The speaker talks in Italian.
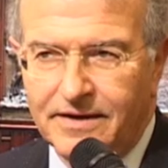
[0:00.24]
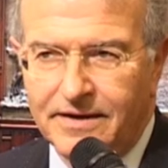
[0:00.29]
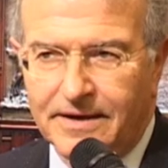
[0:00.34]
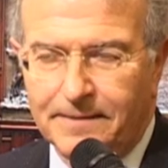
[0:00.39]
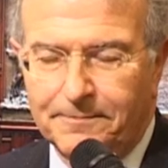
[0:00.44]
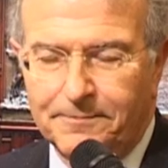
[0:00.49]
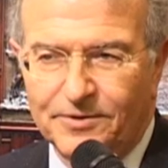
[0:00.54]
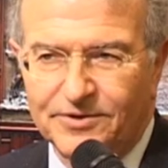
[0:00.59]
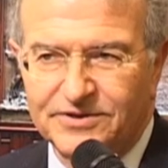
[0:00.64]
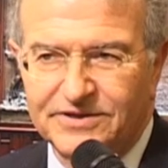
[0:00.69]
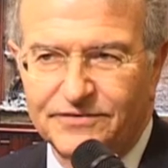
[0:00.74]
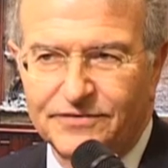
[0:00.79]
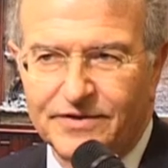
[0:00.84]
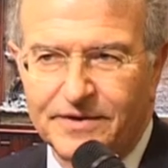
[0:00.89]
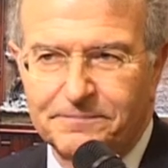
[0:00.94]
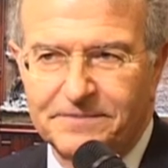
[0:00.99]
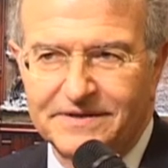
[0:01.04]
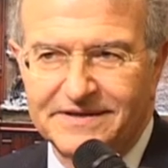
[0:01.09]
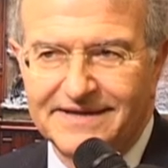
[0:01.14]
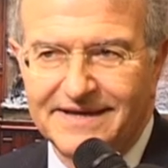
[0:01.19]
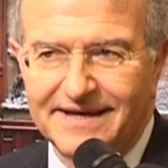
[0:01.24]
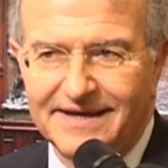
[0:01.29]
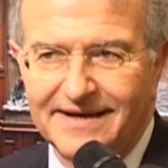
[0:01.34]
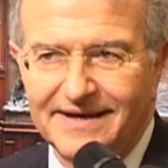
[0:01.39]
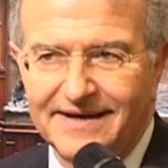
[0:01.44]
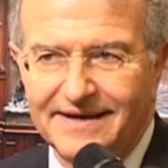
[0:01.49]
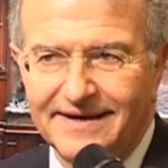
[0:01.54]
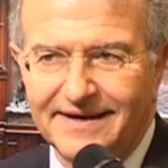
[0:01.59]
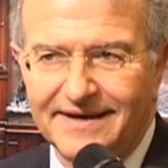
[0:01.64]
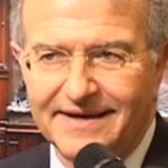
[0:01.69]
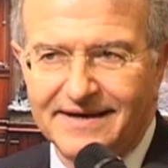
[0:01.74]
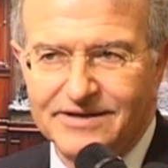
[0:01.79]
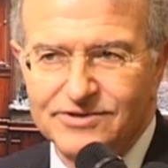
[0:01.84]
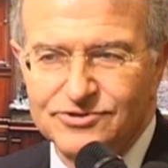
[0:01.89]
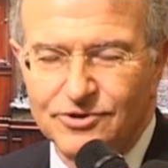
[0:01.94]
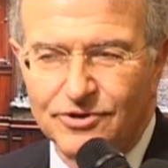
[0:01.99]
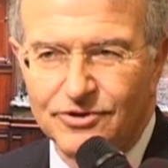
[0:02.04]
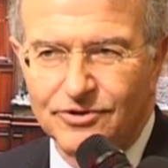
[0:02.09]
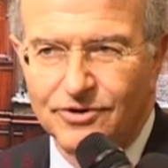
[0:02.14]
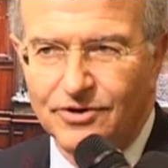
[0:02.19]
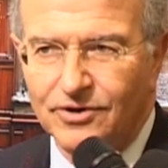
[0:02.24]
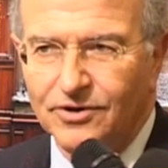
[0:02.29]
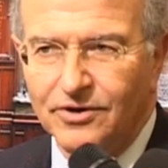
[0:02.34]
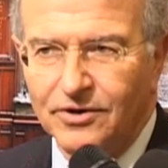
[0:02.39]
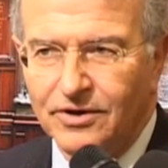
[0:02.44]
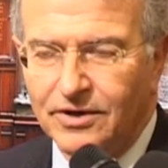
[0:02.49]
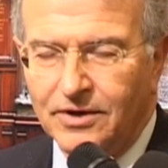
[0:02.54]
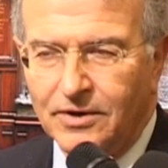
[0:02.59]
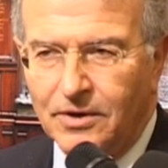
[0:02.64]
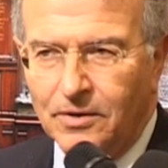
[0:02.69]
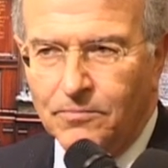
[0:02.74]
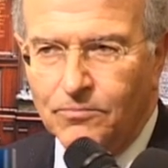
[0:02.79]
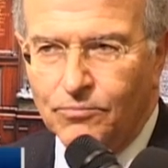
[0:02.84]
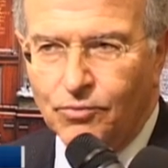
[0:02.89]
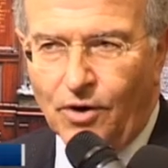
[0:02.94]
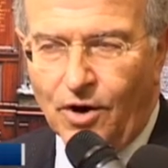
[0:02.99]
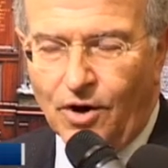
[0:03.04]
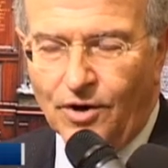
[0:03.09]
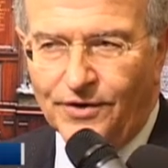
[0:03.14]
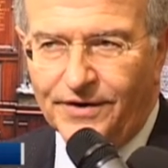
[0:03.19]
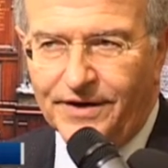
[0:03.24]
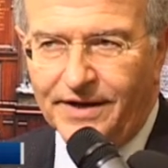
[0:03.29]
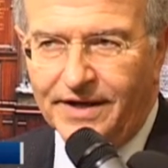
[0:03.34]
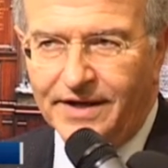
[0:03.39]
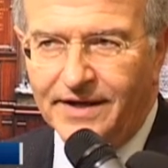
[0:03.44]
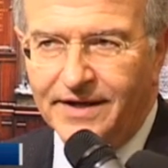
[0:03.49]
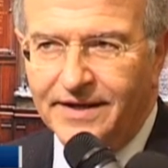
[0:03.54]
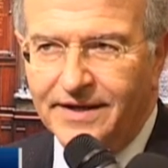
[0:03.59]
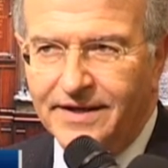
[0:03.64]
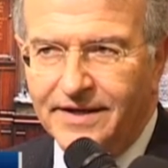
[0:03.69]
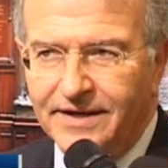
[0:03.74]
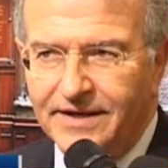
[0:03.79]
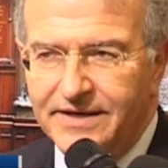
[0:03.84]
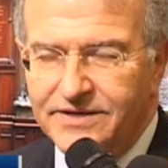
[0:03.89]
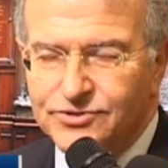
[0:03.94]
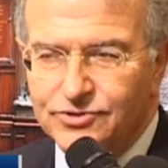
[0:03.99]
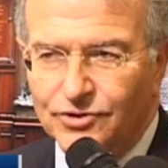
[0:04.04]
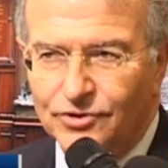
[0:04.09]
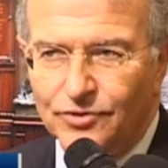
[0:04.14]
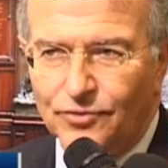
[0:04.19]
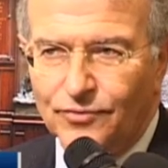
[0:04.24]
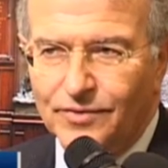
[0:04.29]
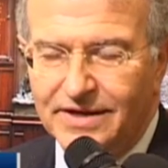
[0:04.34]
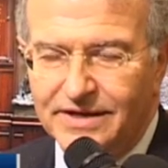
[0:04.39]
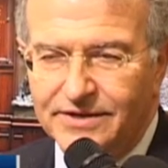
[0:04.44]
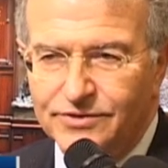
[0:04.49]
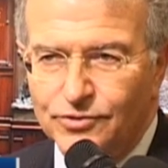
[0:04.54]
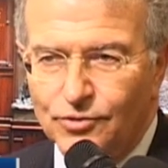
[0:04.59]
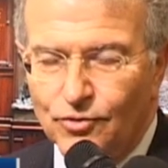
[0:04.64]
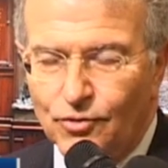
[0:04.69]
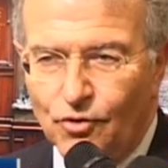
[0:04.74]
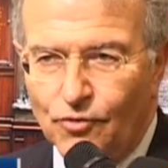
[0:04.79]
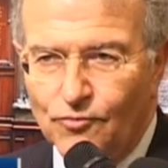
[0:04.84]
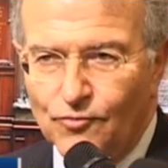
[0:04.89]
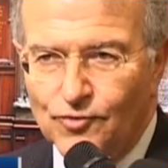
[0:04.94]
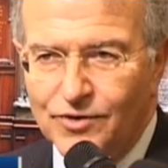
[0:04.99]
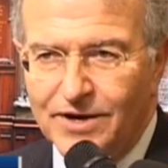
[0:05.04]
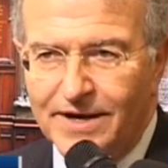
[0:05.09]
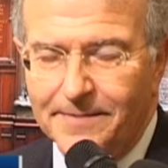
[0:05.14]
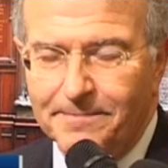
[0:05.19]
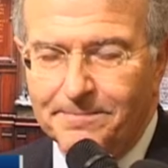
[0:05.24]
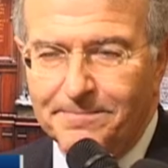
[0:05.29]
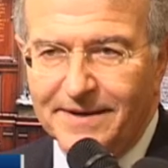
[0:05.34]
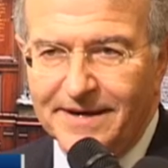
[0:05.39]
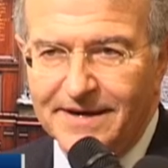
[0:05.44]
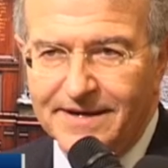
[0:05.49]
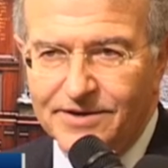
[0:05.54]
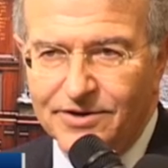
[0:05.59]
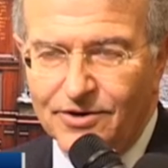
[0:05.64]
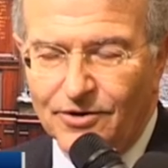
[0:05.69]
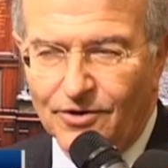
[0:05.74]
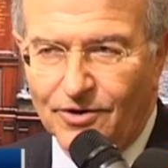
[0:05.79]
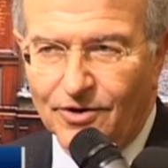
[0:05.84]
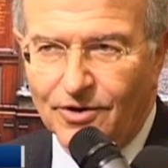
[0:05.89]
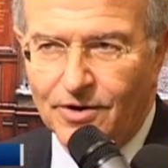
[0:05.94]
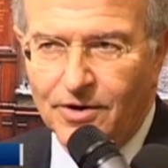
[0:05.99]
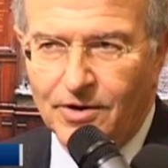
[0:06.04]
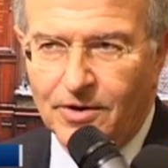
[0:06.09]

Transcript: I rapporti fra PDL e Lega sono buoni e sono quelli di un comune impegno